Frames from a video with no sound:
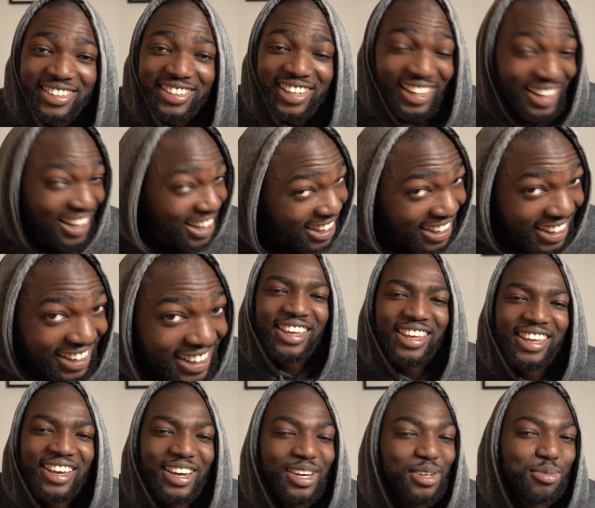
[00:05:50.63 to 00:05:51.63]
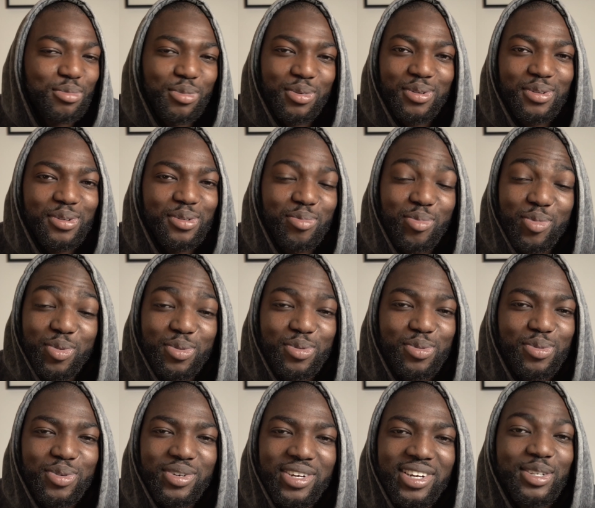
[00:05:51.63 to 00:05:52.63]
Tana. Et là, je me,
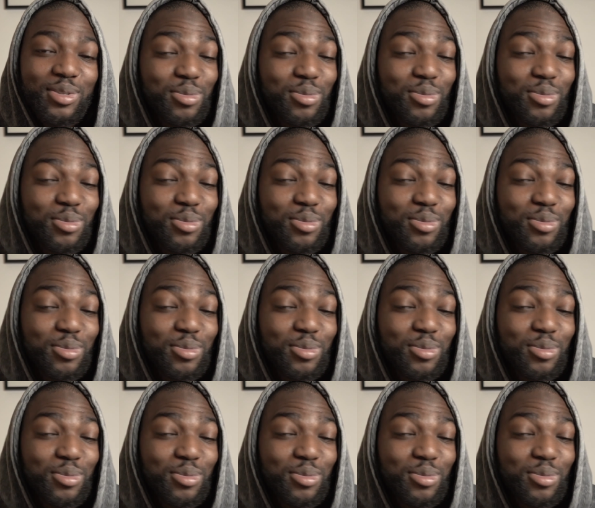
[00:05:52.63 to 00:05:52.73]
couche.